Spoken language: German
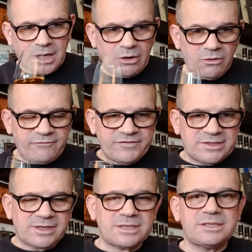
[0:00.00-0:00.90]
Auch
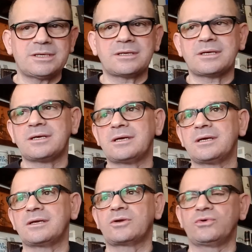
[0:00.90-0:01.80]
wieder
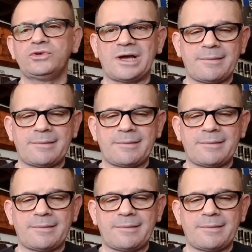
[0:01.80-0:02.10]
hier äh, grüner